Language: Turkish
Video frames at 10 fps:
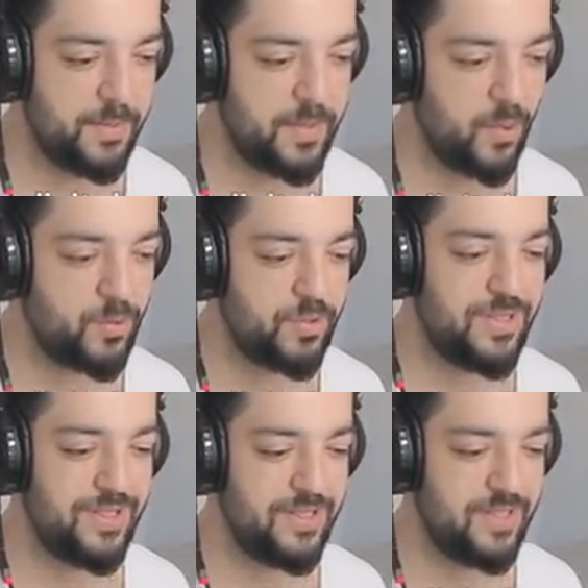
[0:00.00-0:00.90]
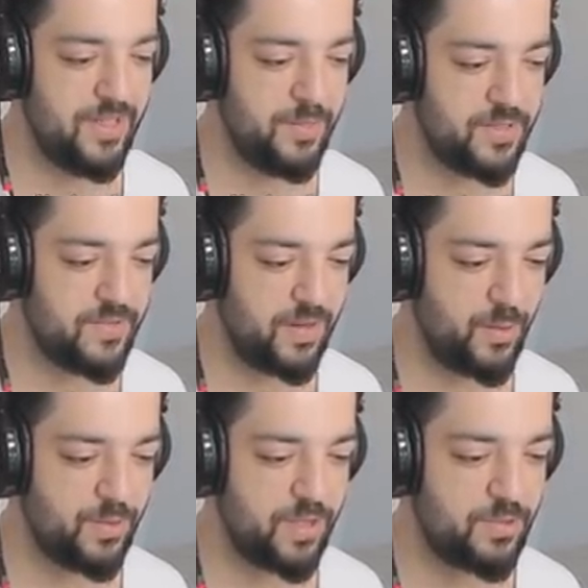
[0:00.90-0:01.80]
Bir 38 kilimiz var.
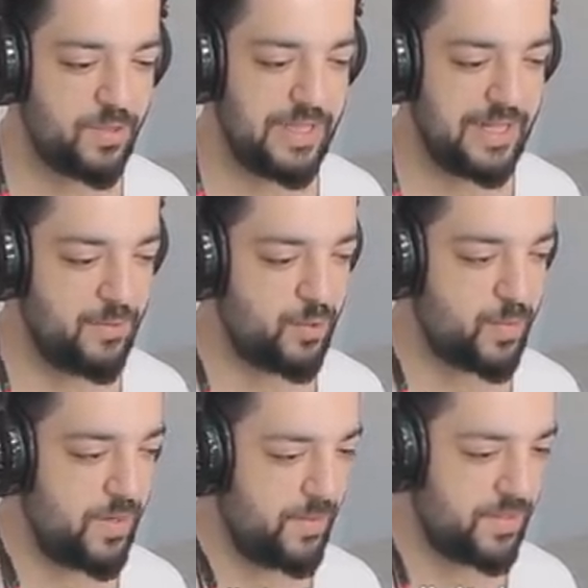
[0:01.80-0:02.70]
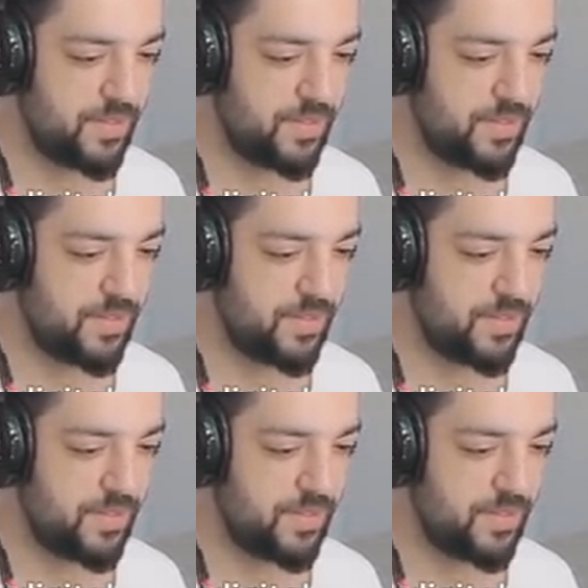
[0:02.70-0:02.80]
Ondan sonra yine düşmeye